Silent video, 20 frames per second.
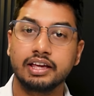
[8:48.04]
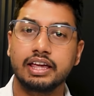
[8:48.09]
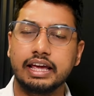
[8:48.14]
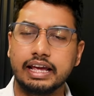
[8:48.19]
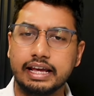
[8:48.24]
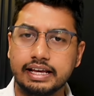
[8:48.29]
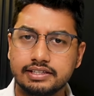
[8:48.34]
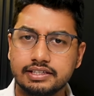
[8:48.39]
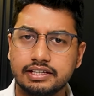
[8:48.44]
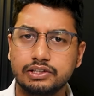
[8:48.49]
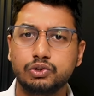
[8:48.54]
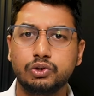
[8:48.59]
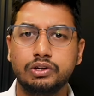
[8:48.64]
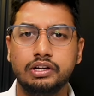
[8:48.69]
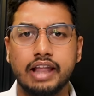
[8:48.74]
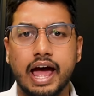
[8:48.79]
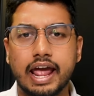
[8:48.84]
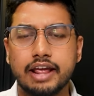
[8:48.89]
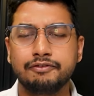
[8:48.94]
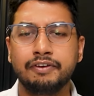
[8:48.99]
कि इसकी जो
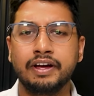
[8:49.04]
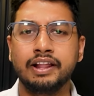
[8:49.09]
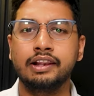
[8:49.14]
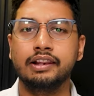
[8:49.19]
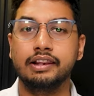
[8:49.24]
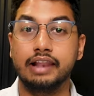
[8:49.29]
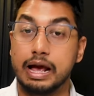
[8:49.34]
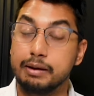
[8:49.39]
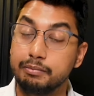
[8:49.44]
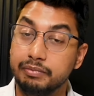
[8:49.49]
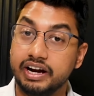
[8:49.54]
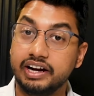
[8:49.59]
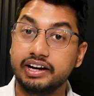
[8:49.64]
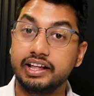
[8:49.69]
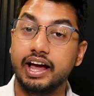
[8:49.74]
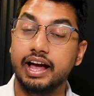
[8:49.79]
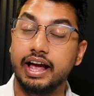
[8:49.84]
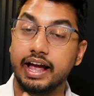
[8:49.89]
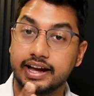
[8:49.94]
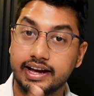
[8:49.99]
लाइफ है
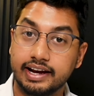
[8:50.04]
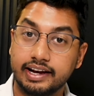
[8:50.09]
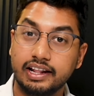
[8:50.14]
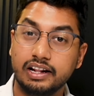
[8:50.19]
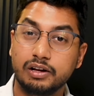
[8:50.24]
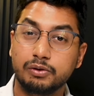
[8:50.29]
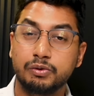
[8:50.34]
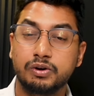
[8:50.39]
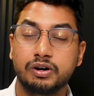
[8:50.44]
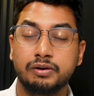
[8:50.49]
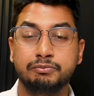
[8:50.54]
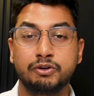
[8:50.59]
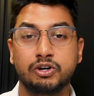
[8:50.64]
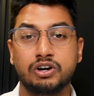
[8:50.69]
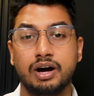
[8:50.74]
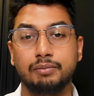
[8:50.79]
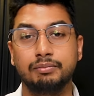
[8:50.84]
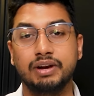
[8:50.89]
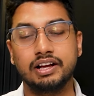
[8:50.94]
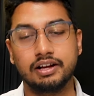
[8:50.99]
लैमिनेट एक्रेडिट के
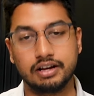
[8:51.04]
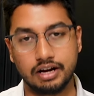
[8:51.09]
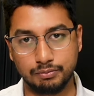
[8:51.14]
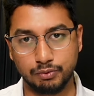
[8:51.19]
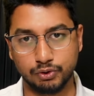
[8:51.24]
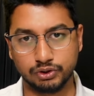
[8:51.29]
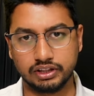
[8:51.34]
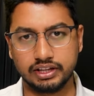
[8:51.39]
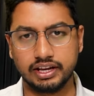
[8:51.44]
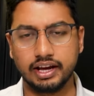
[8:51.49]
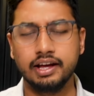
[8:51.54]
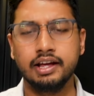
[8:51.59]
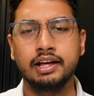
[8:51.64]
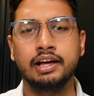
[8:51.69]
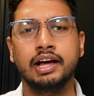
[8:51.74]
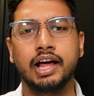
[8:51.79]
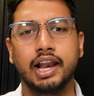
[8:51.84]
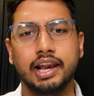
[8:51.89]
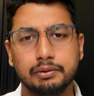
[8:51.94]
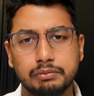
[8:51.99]
मुकाबले कम होती है
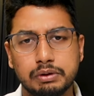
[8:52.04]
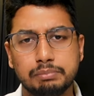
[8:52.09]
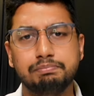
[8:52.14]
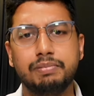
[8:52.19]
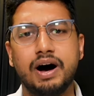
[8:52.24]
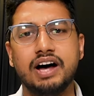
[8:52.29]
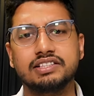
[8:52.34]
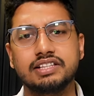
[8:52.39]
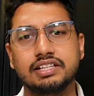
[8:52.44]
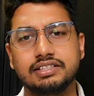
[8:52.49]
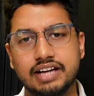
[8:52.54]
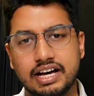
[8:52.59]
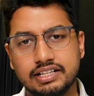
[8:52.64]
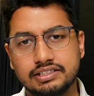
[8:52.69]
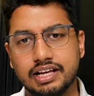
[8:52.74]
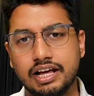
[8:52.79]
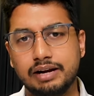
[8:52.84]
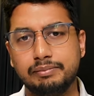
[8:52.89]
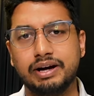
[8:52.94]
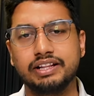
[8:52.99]
लगभग पाँच से
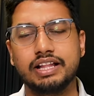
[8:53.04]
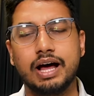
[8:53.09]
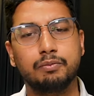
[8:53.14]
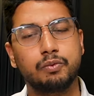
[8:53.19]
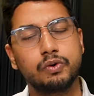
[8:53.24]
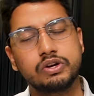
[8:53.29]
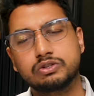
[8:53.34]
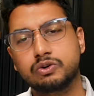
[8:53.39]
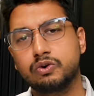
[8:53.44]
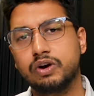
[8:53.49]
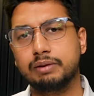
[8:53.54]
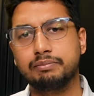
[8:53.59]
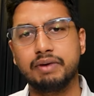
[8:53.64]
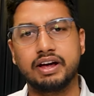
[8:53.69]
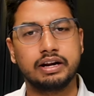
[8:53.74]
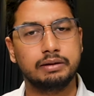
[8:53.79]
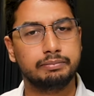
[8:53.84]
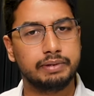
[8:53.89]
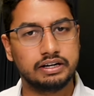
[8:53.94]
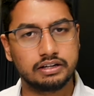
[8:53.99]
सात साल बाद आपको इसको एक
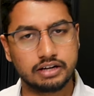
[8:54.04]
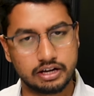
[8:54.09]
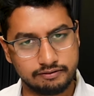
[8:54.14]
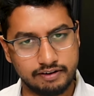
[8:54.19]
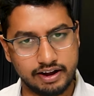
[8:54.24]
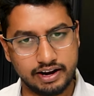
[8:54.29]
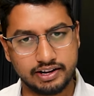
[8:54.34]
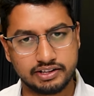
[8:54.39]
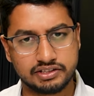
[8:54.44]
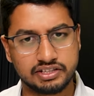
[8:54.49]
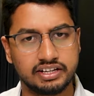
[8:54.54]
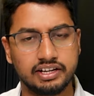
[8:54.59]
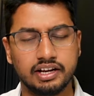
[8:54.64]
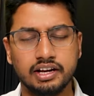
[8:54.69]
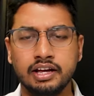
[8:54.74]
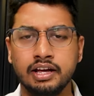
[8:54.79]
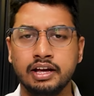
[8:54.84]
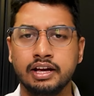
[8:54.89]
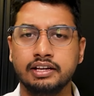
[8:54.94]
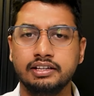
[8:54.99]
बार रिपीट करवा लेना
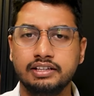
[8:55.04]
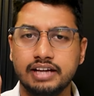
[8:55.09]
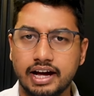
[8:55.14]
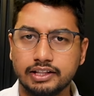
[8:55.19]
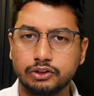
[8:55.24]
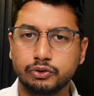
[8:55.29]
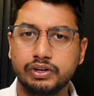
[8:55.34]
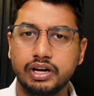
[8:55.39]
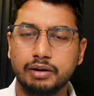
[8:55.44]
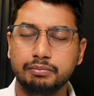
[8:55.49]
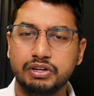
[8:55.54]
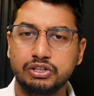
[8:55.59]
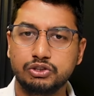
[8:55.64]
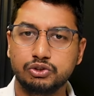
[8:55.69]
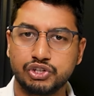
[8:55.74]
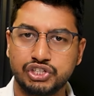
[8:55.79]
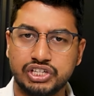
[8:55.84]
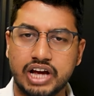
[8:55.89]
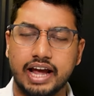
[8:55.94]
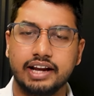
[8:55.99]
चाहिए या तो ये अपनी
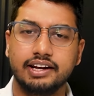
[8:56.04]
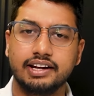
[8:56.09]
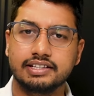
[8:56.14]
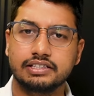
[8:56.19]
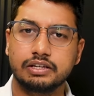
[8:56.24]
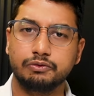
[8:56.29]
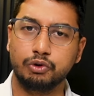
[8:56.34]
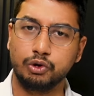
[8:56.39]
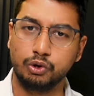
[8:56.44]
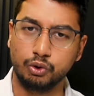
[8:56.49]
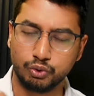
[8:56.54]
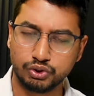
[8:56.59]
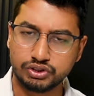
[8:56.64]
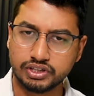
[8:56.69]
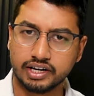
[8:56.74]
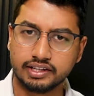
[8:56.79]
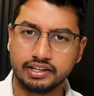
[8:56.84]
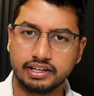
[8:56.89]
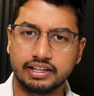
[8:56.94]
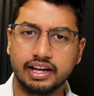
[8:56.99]
जो शाइननेस है वो लूज
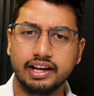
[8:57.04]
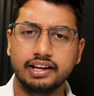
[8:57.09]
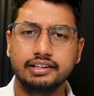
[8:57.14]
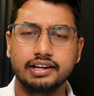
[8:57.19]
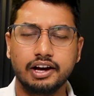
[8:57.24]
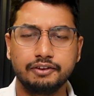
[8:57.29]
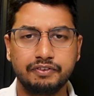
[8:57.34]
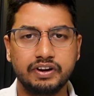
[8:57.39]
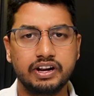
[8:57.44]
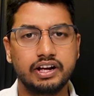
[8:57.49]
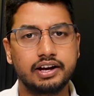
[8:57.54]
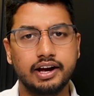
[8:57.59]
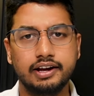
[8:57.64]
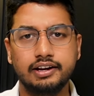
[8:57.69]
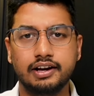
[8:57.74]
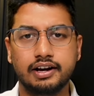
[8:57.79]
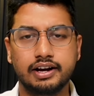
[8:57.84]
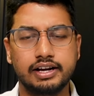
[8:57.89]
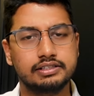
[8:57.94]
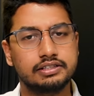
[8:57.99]
कर देता है या फिर कहीं
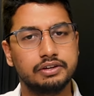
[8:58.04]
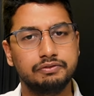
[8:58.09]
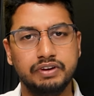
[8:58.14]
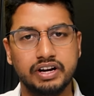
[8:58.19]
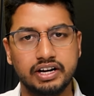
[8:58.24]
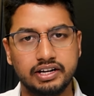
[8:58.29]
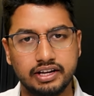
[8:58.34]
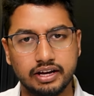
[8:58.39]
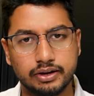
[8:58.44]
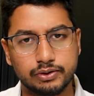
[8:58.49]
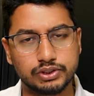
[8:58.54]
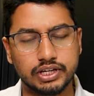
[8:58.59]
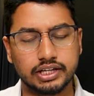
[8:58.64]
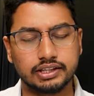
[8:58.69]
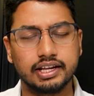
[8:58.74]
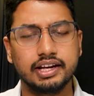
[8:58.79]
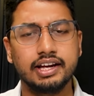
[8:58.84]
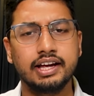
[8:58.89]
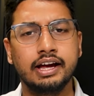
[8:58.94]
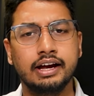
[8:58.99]
ना कहीं से वियर टीयर हो
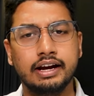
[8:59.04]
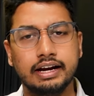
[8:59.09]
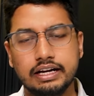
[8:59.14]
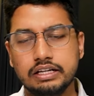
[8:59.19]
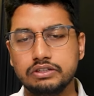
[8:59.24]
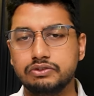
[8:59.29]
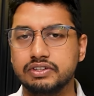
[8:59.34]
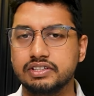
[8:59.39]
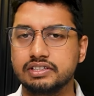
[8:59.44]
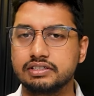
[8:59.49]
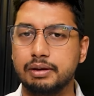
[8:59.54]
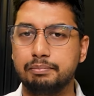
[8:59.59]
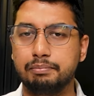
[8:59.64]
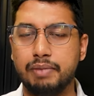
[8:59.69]
जाता है इस वजह से